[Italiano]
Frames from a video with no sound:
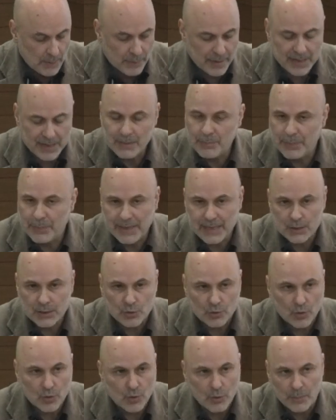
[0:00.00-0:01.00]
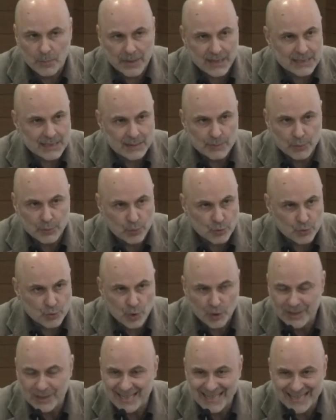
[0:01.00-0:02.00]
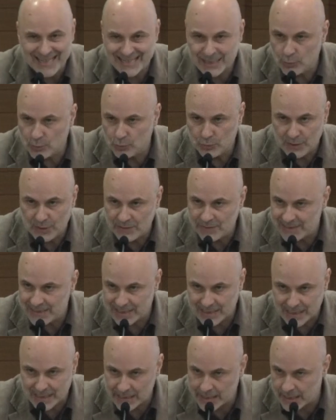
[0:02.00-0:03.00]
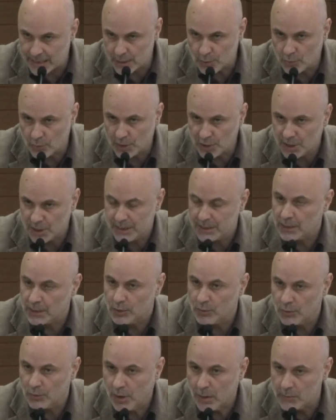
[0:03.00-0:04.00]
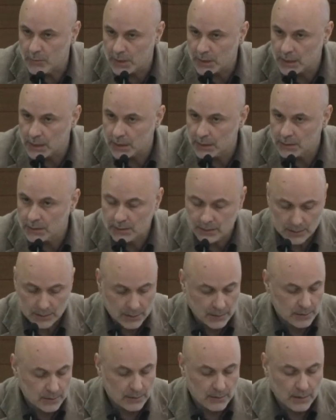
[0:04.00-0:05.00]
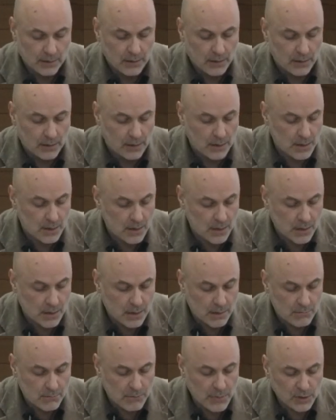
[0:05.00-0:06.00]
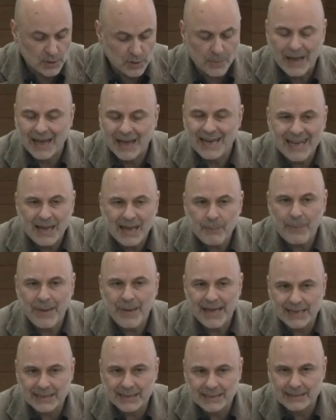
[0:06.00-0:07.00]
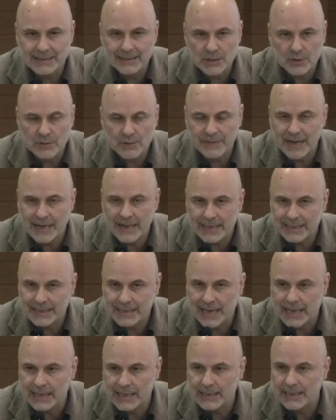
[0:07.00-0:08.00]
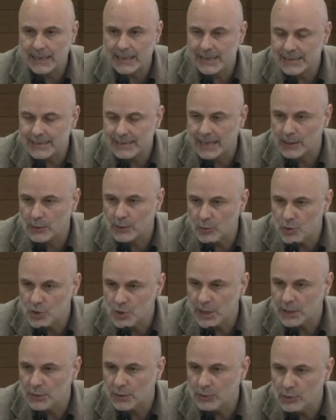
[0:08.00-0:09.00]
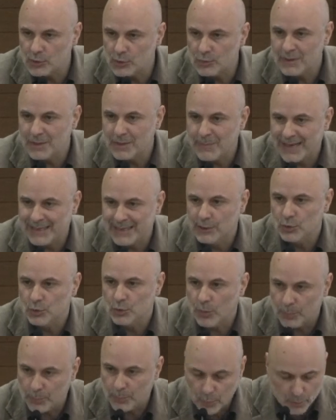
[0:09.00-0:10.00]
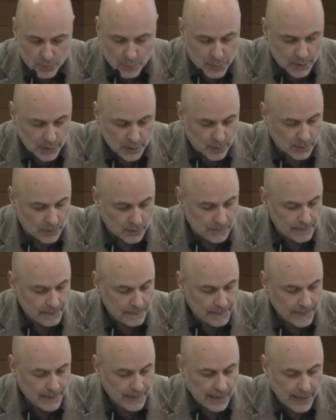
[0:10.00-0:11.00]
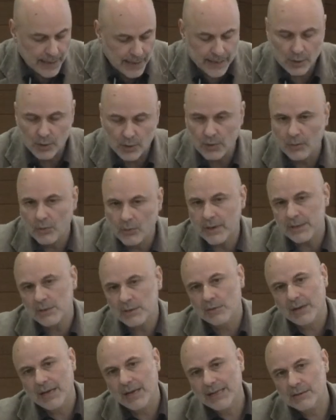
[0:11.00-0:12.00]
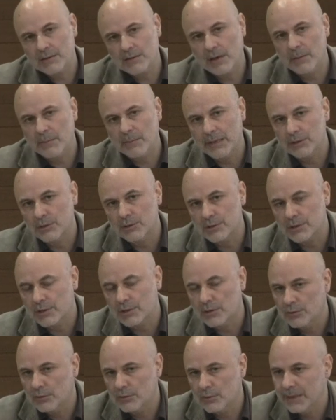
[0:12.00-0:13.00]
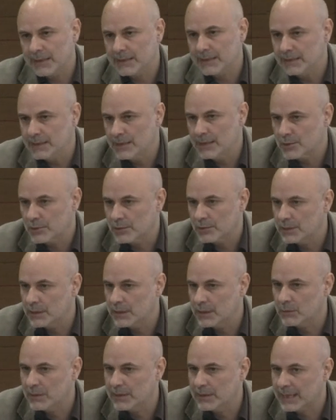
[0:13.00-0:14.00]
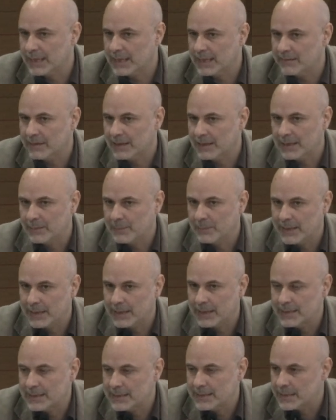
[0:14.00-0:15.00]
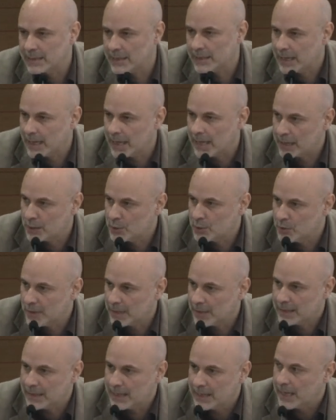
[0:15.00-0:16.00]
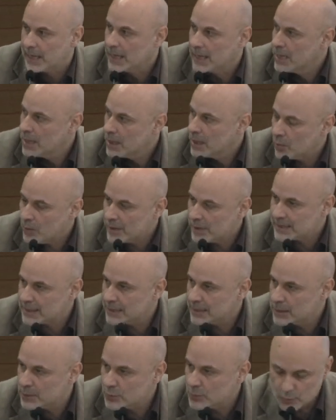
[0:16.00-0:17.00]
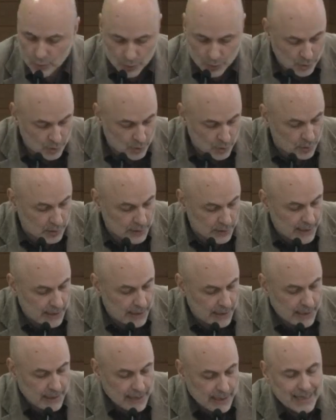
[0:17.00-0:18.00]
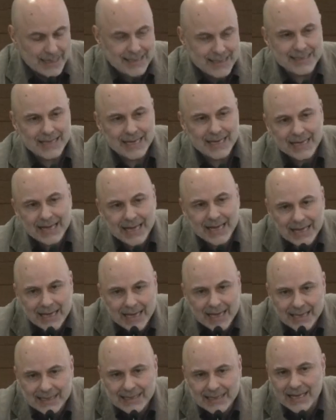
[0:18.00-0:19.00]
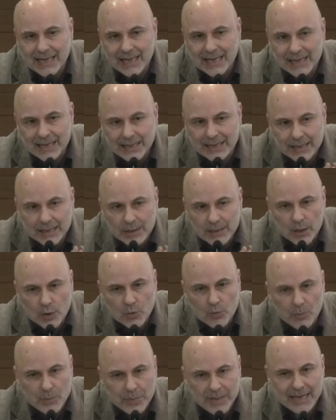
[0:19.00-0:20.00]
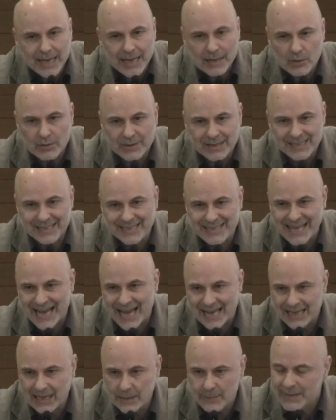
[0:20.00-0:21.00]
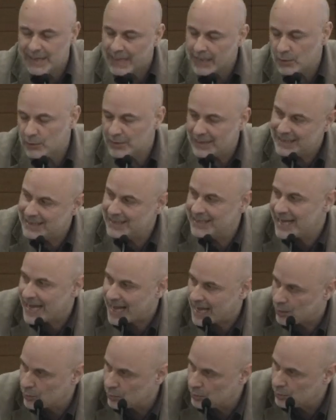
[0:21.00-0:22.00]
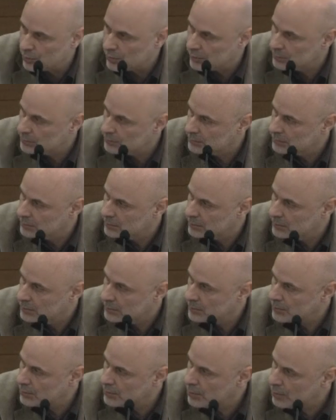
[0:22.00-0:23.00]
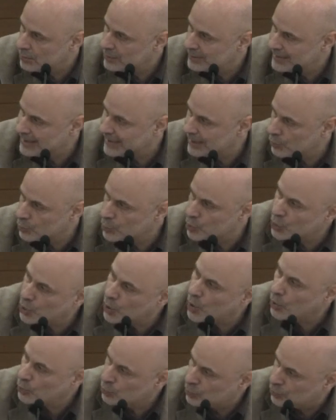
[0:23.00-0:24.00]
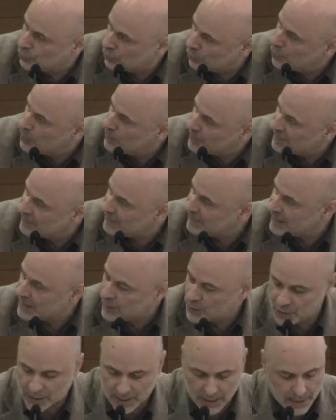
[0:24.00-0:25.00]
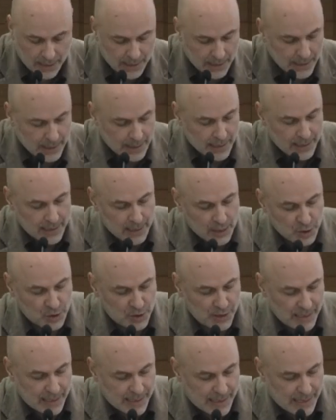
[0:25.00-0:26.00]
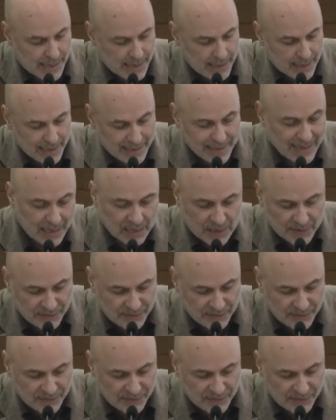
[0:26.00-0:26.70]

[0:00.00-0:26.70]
Per il peso, per esempio, so, degli esecutivi stranieri sulle scelte economiche. Eh, insomma, la perdita di sovranità è stata oggetto di un dibattito pubblico Ecco, questo è l'altro elemento secondo me di discontinuità che vale la pena di segnalare, cioè che questa discussione si è incanalata in binario dia- nel binario del dialogo, non dello scontro come invece c'era, e della